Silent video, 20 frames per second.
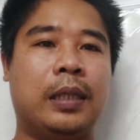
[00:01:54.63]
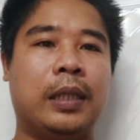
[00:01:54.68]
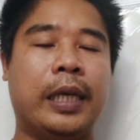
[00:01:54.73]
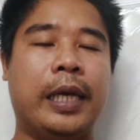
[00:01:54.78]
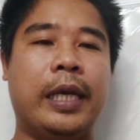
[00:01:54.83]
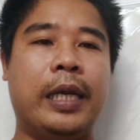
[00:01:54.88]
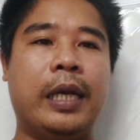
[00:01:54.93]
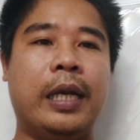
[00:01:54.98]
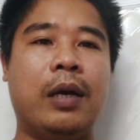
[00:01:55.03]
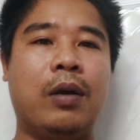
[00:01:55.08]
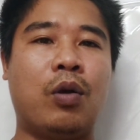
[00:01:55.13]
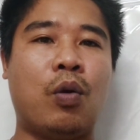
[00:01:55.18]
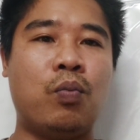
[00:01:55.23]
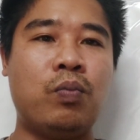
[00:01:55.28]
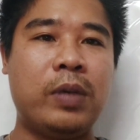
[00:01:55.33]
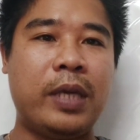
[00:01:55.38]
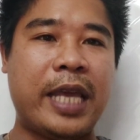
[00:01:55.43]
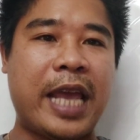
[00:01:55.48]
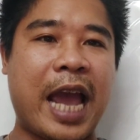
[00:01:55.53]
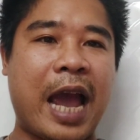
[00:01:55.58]
thì nó
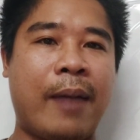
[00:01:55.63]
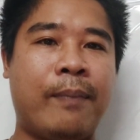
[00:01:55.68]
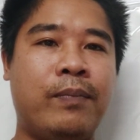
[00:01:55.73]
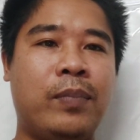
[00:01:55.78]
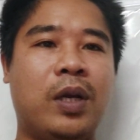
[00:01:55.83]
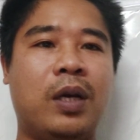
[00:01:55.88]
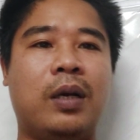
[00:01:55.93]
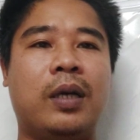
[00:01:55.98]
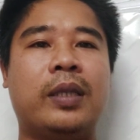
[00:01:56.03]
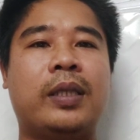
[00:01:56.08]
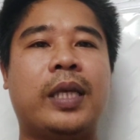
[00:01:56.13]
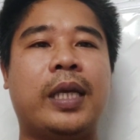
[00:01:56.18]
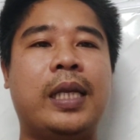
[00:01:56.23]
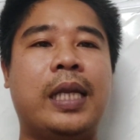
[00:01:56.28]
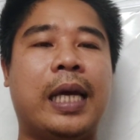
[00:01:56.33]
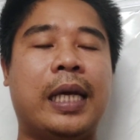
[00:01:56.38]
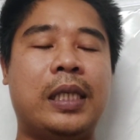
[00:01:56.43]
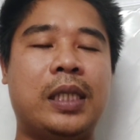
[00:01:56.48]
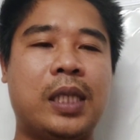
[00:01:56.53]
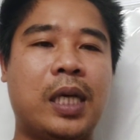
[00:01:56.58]
cũng giảm được cái tỷ
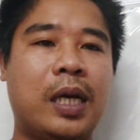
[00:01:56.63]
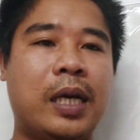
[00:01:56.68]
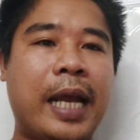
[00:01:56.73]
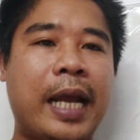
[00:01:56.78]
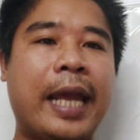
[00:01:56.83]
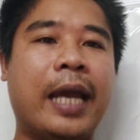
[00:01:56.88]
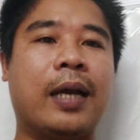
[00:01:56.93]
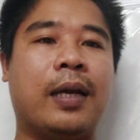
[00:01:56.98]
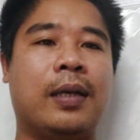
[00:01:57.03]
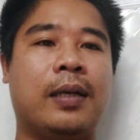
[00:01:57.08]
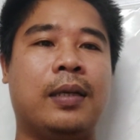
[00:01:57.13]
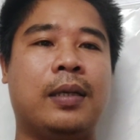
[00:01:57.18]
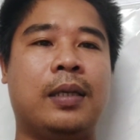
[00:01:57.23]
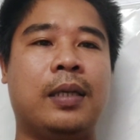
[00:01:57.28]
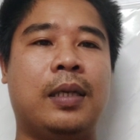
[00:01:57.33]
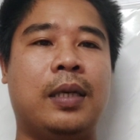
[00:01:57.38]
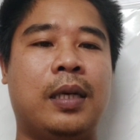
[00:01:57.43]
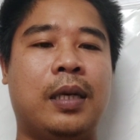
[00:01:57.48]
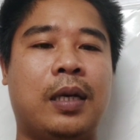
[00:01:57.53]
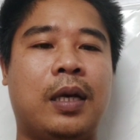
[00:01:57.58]
lệ sơ đen
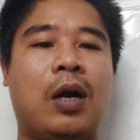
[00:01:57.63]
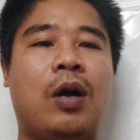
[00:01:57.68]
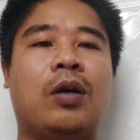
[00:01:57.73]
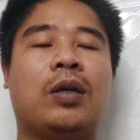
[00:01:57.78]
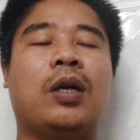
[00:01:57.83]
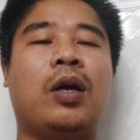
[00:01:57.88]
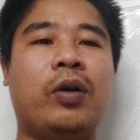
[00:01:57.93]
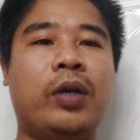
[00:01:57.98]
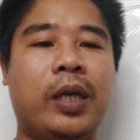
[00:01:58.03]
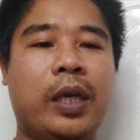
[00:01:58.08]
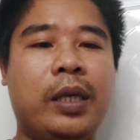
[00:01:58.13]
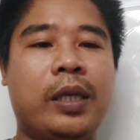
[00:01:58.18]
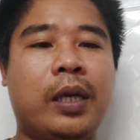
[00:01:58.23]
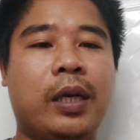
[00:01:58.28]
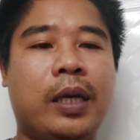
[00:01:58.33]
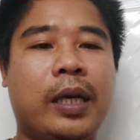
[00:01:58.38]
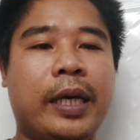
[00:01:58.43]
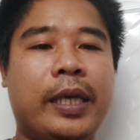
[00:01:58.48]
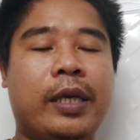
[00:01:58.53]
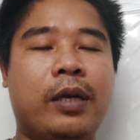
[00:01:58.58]
còn đối với
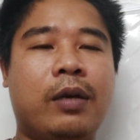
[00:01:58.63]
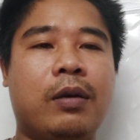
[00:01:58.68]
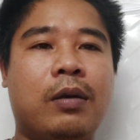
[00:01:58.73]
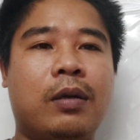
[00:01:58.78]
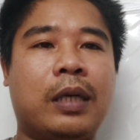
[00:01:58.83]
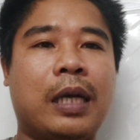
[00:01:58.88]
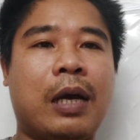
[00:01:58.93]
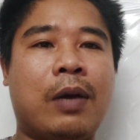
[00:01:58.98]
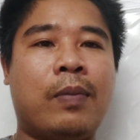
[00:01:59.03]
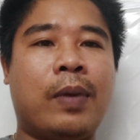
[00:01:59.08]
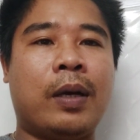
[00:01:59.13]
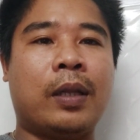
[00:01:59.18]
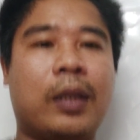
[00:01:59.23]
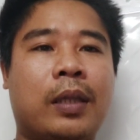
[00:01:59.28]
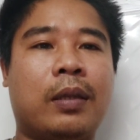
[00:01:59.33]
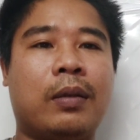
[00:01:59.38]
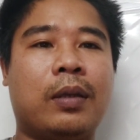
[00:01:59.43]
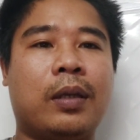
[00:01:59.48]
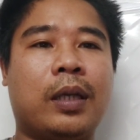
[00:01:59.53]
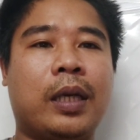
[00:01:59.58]
những cái giường nào mà
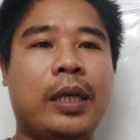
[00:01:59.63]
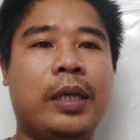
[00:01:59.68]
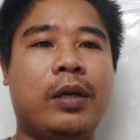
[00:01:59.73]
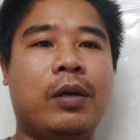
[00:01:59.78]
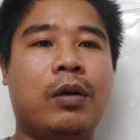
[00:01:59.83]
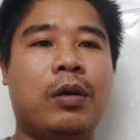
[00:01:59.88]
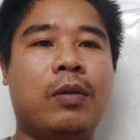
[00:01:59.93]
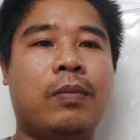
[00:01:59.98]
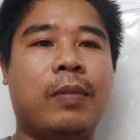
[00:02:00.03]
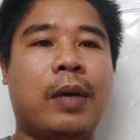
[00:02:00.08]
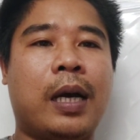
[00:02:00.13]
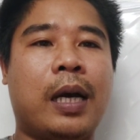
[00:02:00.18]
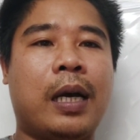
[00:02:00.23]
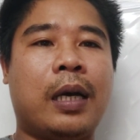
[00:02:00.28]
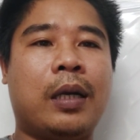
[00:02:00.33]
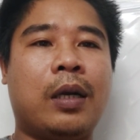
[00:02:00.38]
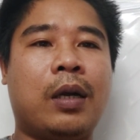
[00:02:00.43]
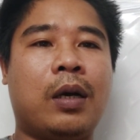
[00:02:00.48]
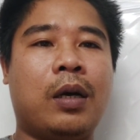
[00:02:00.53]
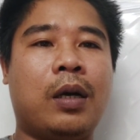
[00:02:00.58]
cái giường
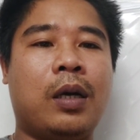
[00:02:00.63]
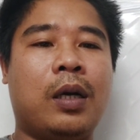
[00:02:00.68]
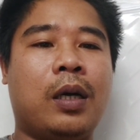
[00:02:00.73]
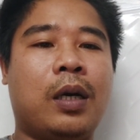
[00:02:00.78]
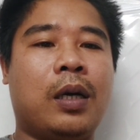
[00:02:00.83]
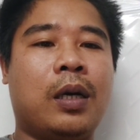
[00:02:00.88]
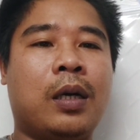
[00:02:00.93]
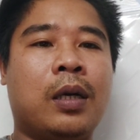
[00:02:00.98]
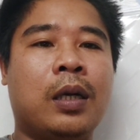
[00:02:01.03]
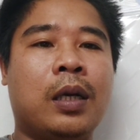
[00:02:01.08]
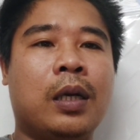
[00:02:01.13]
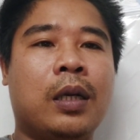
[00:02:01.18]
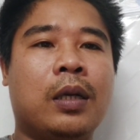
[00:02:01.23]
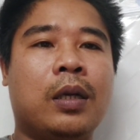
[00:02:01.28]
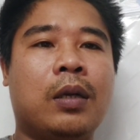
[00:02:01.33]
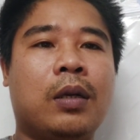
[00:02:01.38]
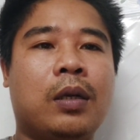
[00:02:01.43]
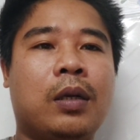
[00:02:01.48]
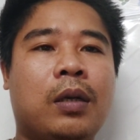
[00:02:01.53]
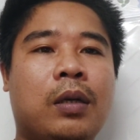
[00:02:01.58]
mà nó
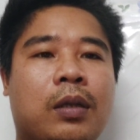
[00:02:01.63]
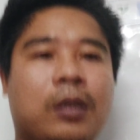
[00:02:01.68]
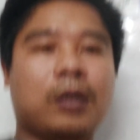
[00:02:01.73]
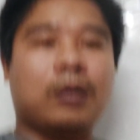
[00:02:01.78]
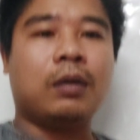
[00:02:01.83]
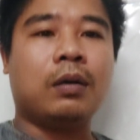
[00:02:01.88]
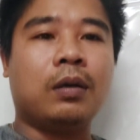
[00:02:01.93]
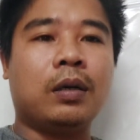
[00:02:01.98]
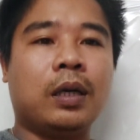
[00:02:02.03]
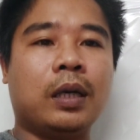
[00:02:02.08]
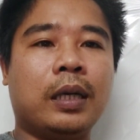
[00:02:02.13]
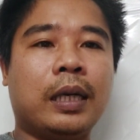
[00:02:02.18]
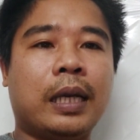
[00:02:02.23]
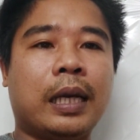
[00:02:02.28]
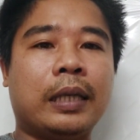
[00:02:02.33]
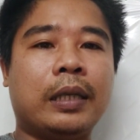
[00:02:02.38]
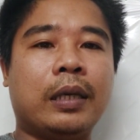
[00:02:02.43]
nó nó thường á, là